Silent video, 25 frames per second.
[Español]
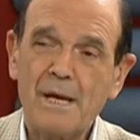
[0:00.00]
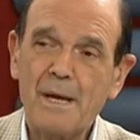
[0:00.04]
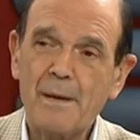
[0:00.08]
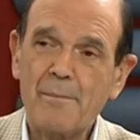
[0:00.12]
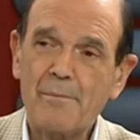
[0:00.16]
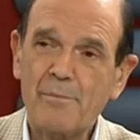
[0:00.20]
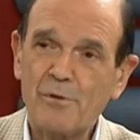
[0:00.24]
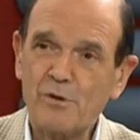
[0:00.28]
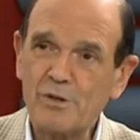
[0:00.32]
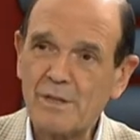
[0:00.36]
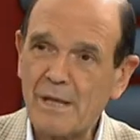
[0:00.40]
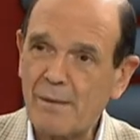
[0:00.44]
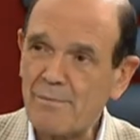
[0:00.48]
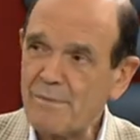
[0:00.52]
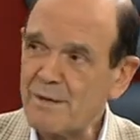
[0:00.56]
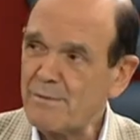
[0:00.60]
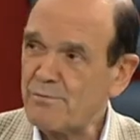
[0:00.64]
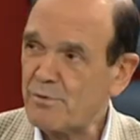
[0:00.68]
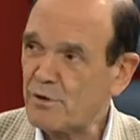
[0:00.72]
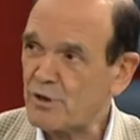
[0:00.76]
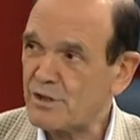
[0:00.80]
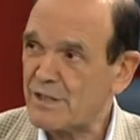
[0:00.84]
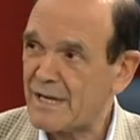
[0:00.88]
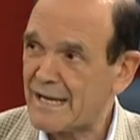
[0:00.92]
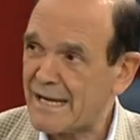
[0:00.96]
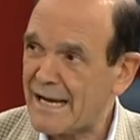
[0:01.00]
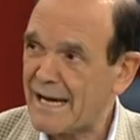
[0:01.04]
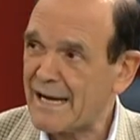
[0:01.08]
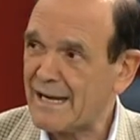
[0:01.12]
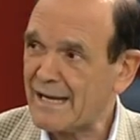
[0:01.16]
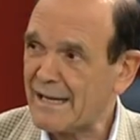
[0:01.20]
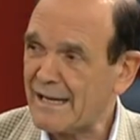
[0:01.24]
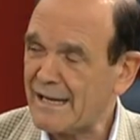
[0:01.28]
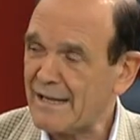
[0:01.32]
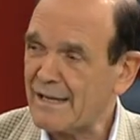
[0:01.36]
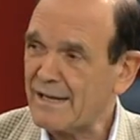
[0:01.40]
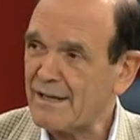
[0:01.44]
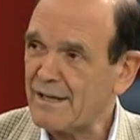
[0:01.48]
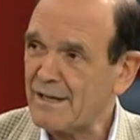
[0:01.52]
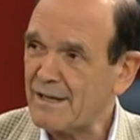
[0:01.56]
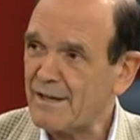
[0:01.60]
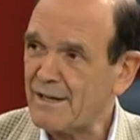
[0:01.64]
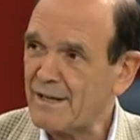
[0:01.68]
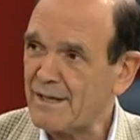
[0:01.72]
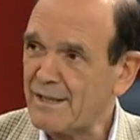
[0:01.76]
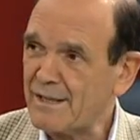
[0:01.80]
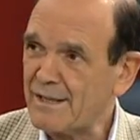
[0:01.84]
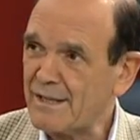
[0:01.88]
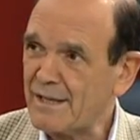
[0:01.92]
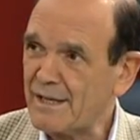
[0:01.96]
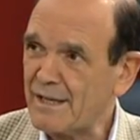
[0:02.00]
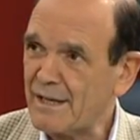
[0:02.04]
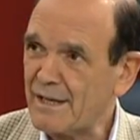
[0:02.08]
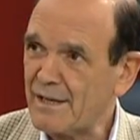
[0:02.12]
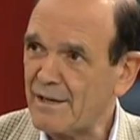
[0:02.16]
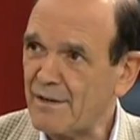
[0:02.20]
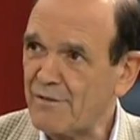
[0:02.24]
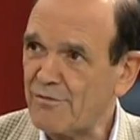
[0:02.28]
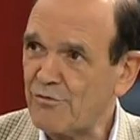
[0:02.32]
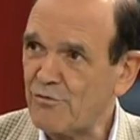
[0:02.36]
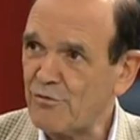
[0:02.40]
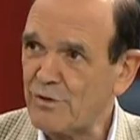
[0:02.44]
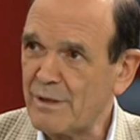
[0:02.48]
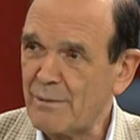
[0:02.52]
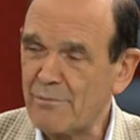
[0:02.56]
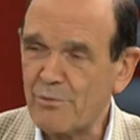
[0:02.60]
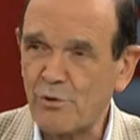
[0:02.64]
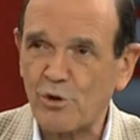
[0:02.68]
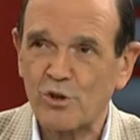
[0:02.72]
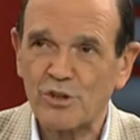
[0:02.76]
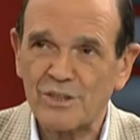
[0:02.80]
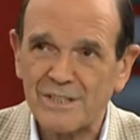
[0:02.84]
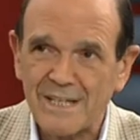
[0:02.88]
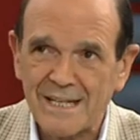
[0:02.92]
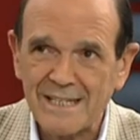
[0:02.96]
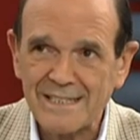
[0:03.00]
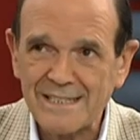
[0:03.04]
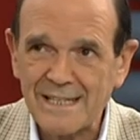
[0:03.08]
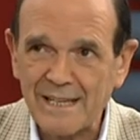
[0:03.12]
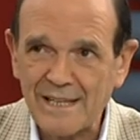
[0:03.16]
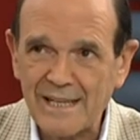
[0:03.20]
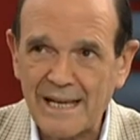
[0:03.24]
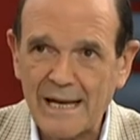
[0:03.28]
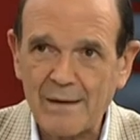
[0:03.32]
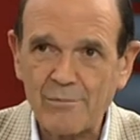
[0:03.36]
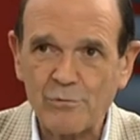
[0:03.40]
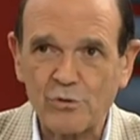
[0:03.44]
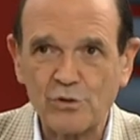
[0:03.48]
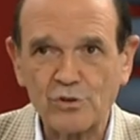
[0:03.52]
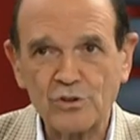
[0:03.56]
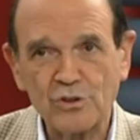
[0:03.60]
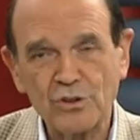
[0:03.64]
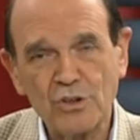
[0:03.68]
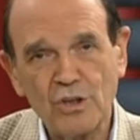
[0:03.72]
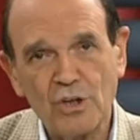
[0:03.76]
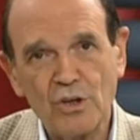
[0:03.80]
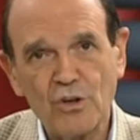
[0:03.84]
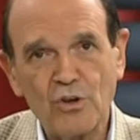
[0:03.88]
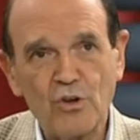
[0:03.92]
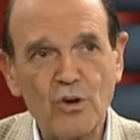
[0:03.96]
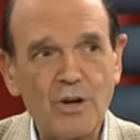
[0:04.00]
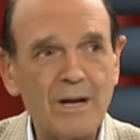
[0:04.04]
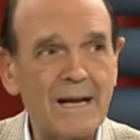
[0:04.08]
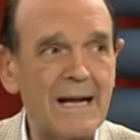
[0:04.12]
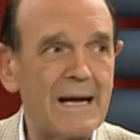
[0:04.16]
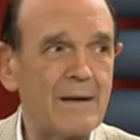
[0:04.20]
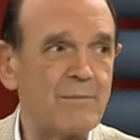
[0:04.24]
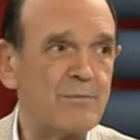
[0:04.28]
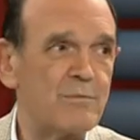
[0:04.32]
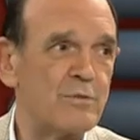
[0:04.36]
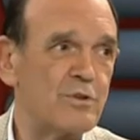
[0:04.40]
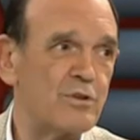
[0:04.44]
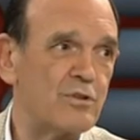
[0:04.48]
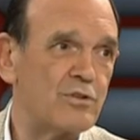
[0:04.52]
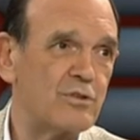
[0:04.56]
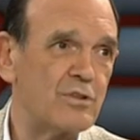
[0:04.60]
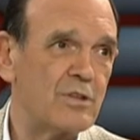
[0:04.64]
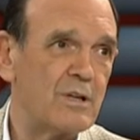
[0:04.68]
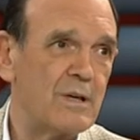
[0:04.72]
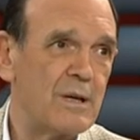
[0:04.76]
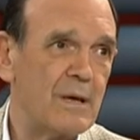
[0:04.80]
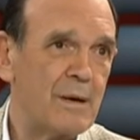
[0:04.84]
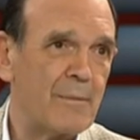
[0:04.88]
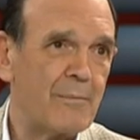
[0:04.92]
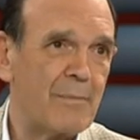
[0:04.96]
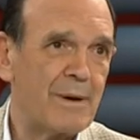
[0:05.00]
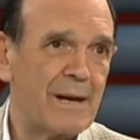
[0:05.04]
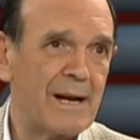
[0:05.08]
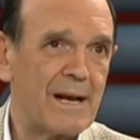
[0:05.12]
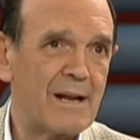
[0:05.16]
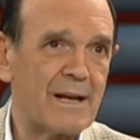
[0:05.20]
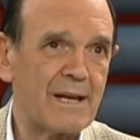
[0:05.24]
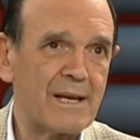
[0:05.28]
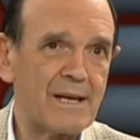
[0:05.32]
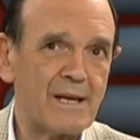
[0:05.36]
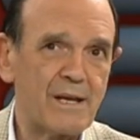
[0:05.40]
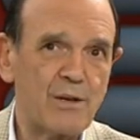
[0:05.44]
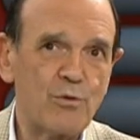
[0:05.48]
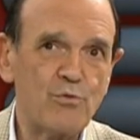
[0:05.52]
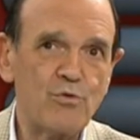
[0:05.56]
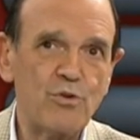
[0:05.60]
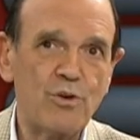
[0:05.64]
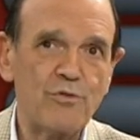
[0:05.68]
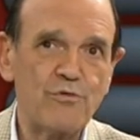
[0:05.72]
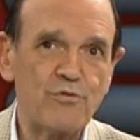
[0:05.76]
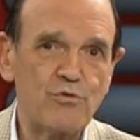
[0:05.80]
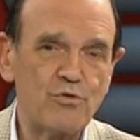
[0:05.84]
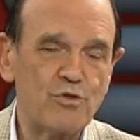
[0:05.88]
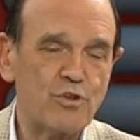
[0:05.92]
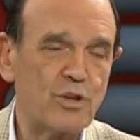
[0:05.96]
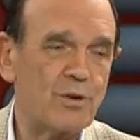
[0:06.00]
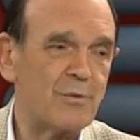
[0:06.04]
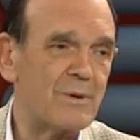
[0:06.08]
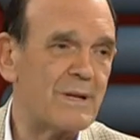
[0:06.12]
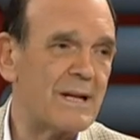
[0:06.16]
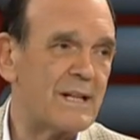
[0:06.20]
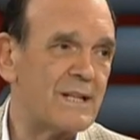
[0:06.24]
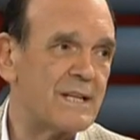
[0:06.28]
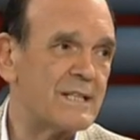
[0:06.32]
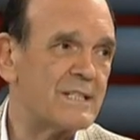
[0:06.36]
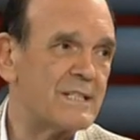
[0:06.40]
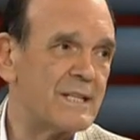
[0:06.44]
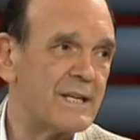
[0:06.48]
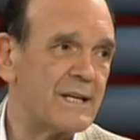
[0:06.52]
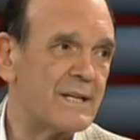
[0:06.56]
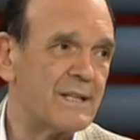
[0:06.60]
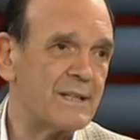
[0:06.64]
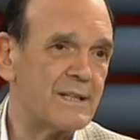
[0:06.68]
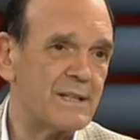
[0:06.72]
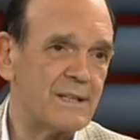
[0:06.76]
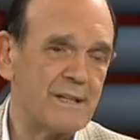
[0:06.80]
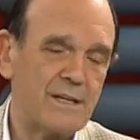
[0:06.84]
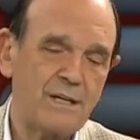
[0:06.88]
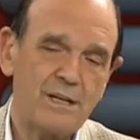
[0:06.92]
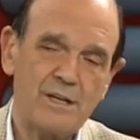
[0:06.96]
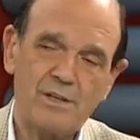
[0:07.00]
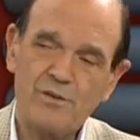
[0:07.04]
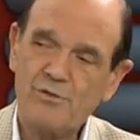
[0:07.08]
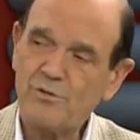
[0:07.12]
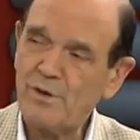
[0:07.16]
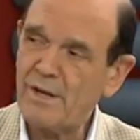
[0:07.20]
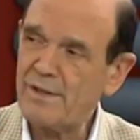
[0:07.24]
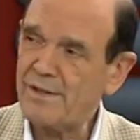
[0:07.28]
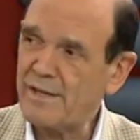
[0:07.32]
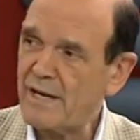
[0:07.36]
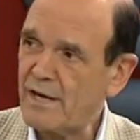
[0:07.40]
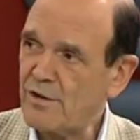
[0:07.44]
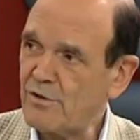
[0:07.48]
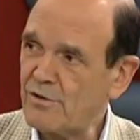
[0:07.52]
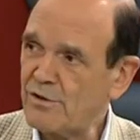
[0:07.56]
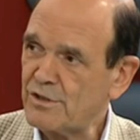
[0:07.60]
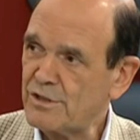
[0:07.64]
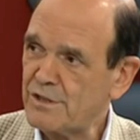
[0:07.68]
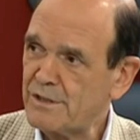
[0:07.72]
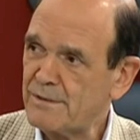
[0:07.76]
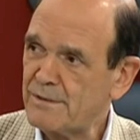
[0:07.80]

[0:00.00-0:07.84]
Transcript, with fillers: pero también pero se carga, este, procesa, digamos, los cambios para que uno funcione bien al día siguiente durante la noche.